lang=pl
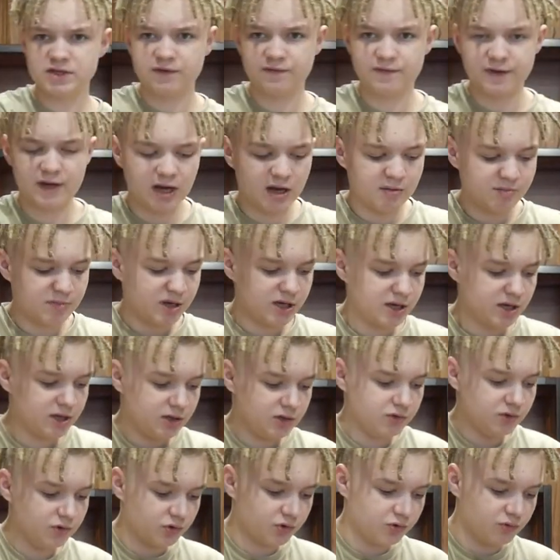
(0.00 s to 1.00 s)
otwieramy
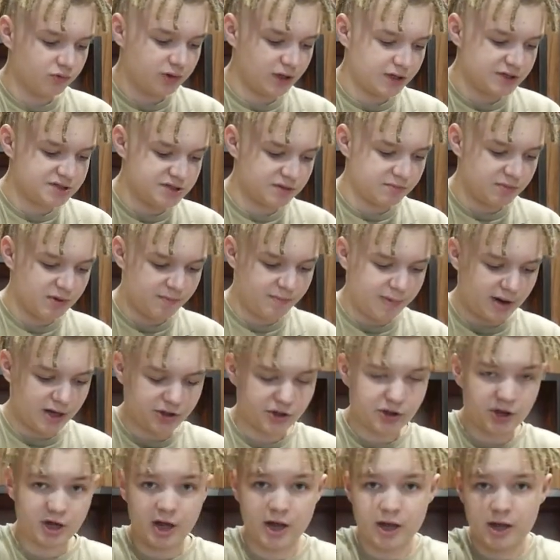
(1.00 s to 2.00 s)
już tutaj sobie
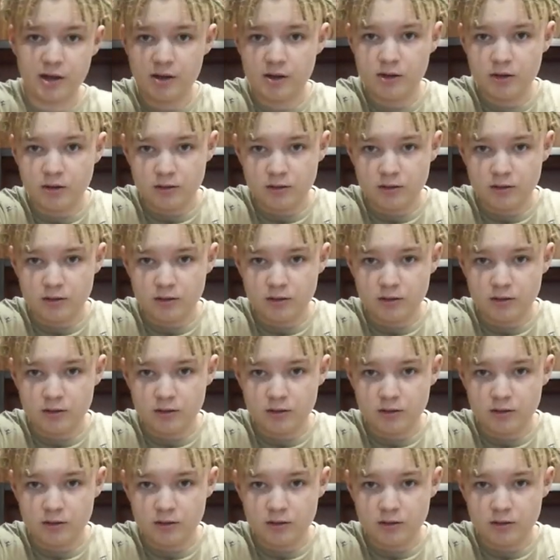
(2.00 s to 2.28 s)
paczkę.